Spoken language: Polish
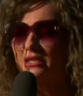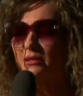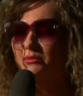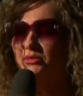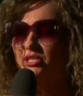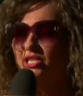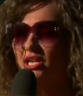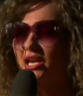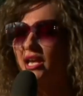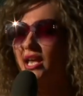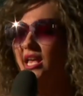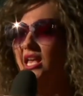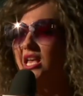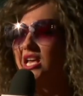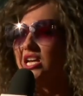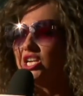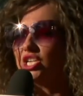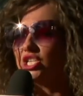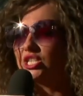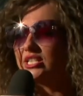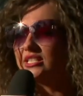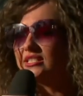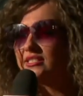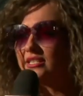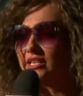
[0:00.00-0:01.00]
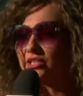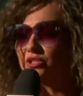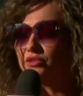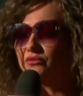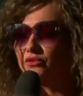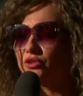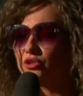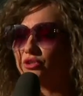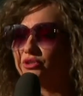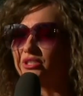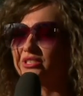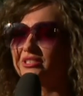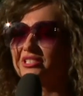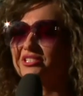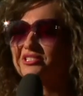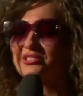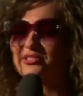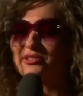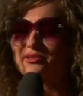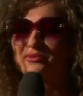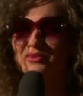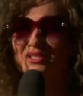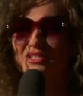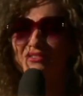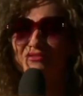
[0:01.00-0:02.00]
się, że zadowolone też
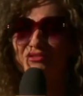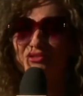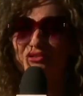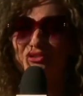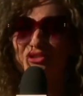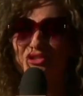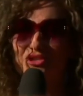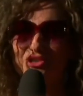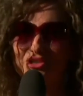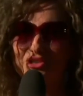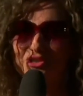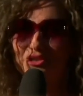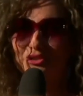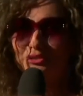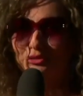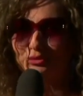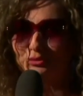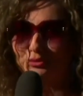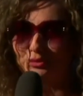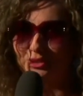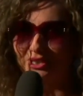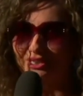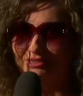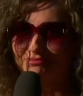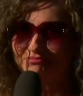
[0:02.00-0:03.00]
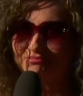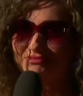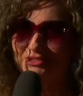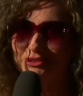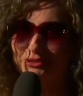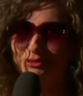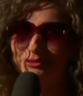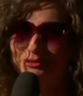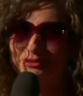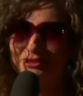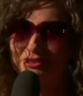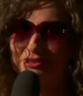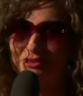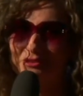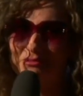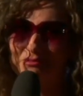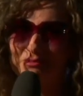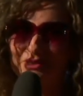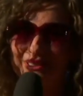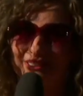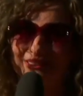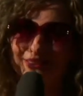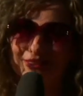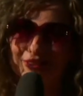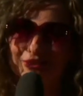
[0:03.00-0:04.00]
są zawodniczki, które jutro
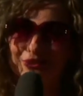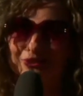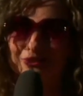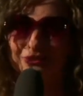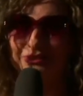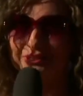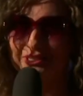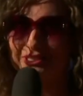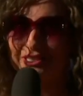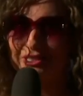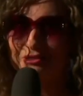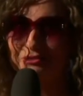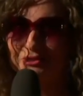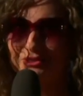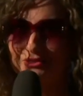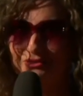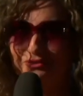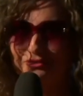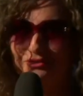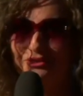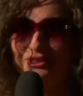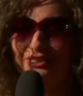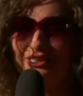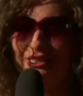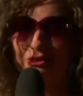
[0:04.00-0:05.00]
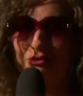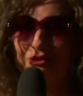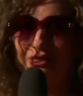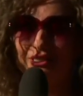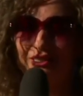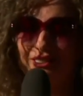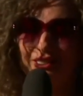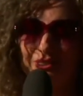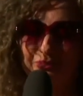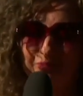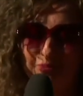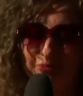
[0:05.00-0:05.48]
będą grały w finałach, ale po